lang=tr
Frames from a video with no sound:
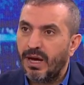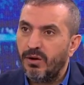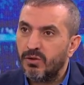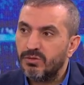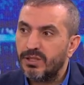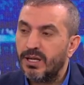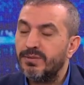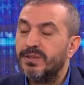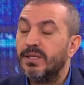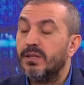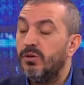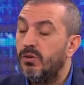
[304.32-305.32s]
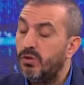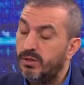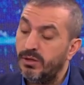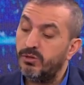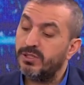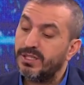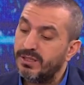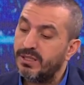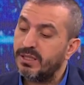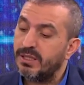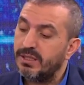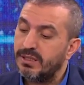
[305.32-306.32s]
ya ön tarafta
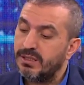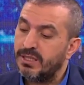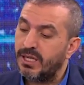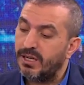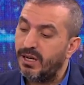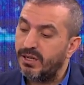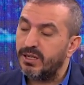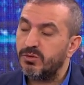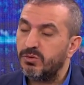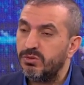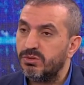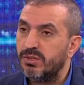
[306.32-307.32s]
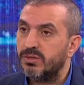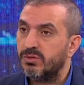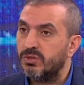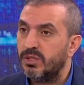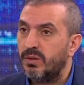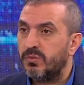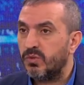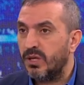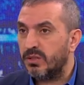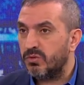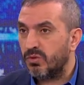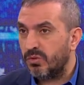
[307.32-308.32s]
özellikle kenarlarda oynuyorsanız hocam
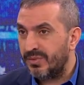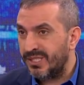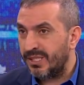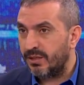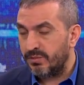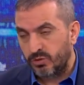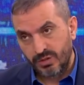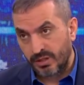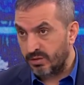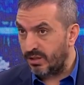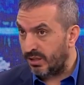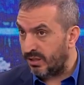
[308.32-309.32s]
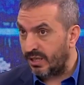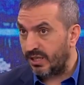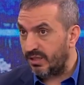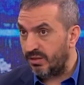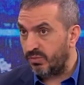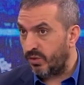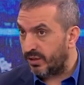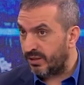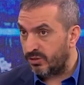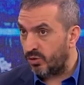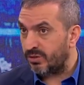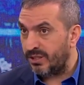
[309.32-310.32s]
Abdülkadir o meziyet yetenekli bu
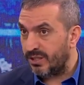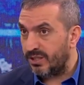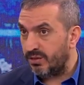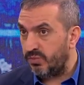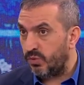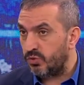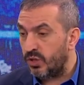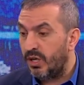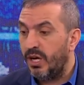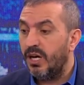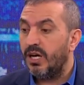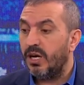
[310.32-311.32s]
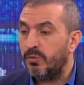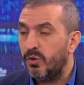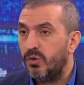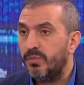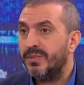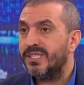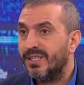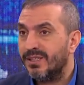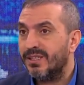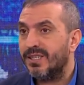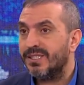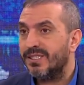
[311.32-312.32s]
arada. Çok teknik bir oyuncu ama o
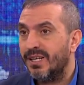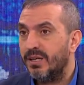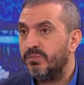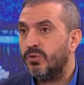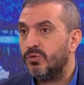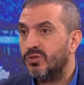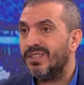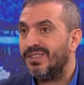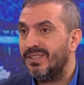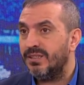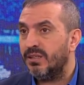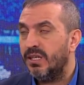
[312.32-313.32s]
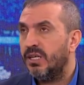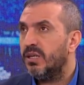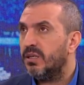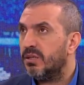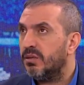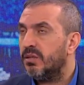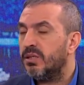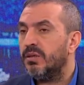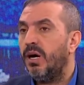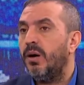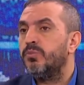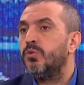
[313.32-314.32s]
meziyetlere sahip bir oyuncu da değil.
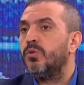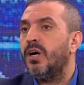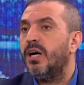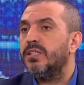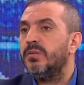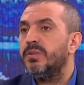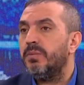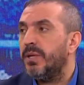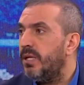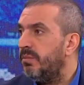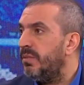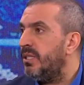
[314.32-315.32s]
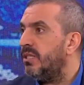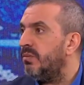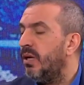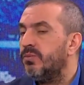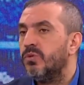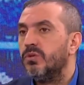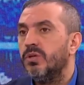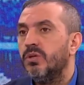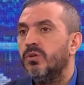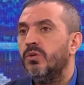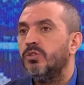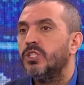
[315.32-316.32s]
Ekuban'ı oynatıyor Abdülkadir galiba. benim bildiğim Ekuban mı
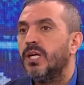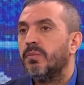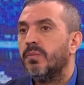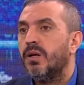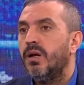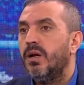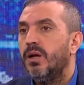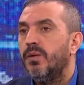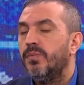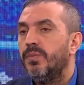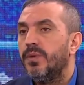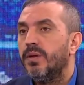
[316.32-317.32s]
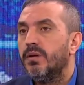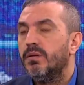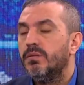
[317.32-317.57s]
oynadı? Hocam. Ya ben bu hafta Trabzon